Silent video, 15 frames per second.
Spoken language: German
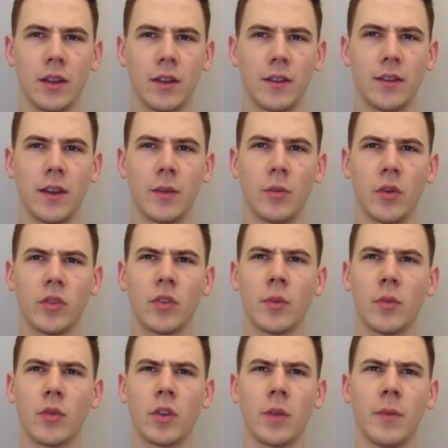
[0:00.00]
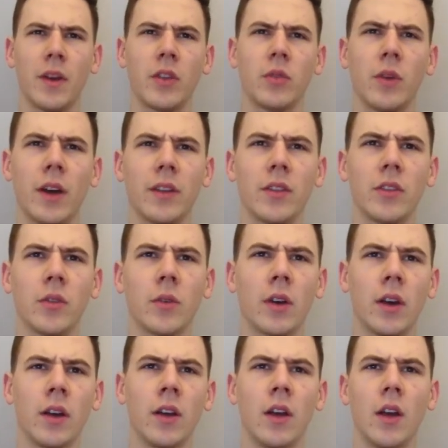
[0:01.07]
die 10 Bossgebote, ich meine, so heißt es
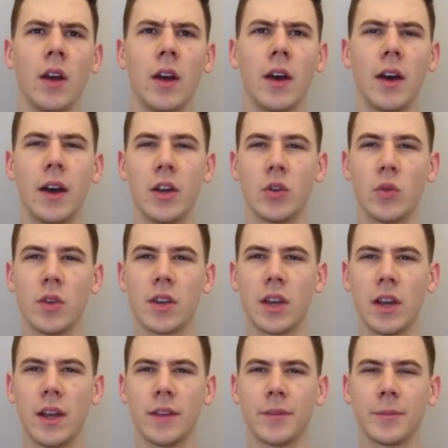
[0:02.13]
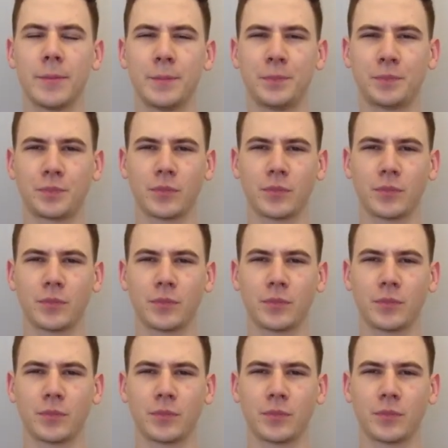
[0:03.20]
sogar, äh, durchgelesen.